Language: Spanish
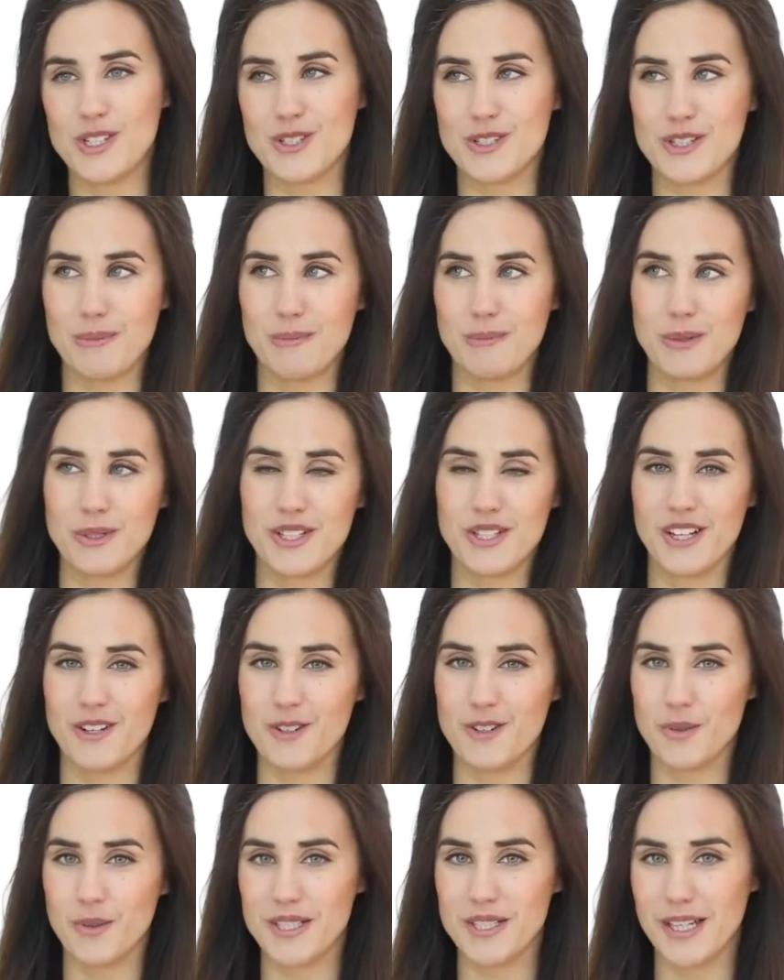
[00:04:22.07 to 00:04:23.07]
esos champús que
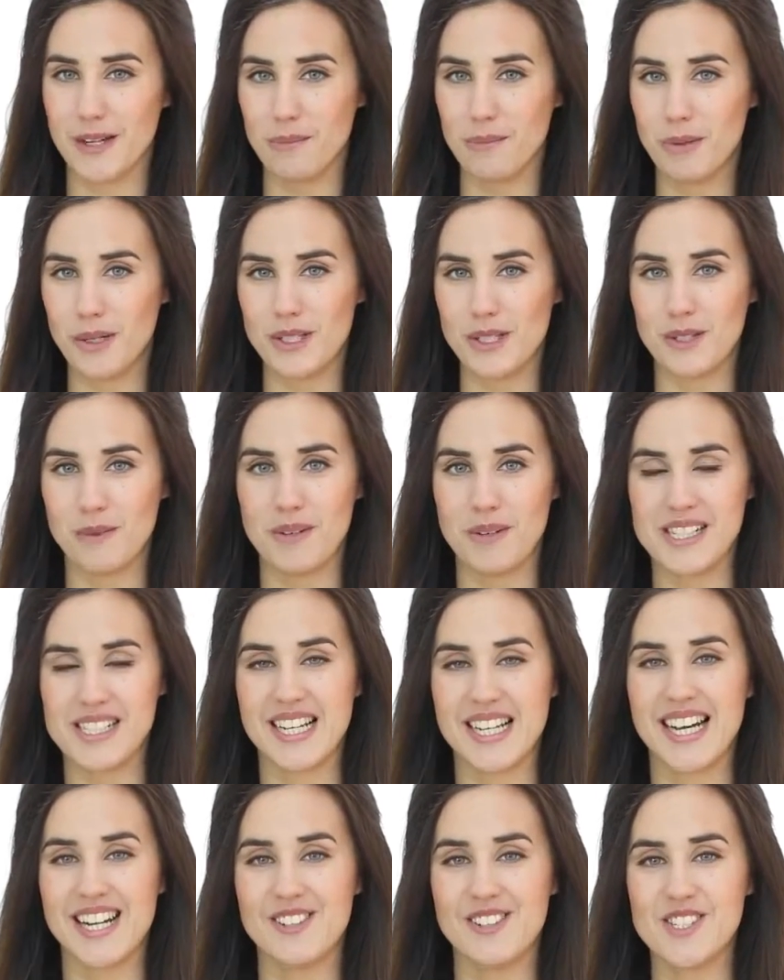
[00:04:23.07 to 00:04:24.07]
nos cuestan un poquito más
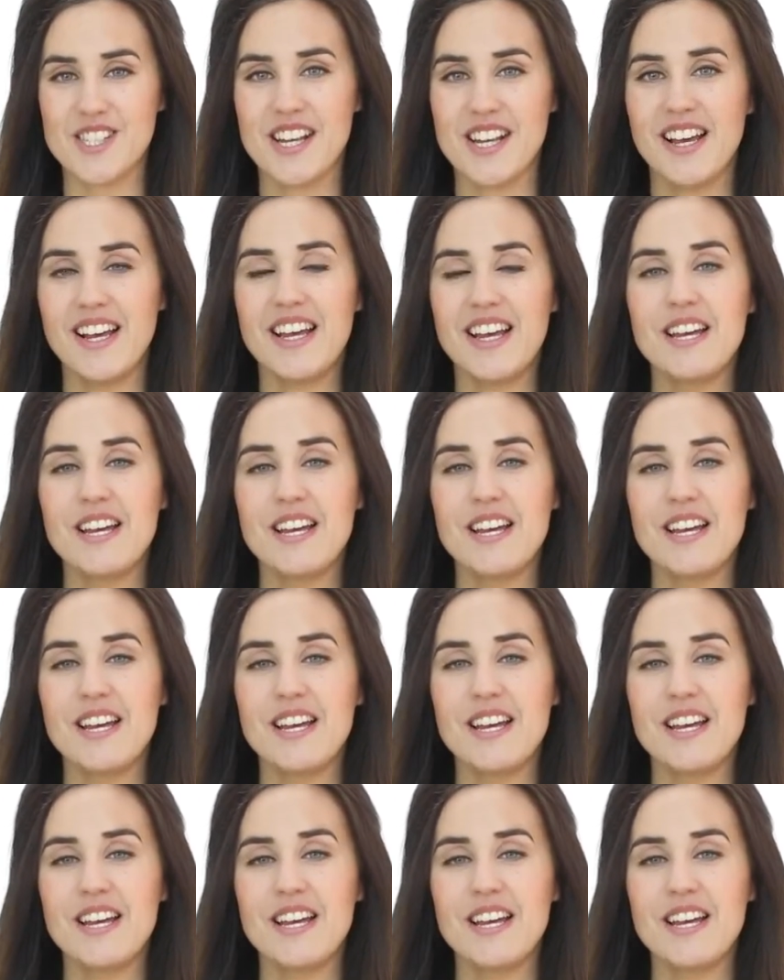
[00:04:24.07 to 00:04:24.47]
caros,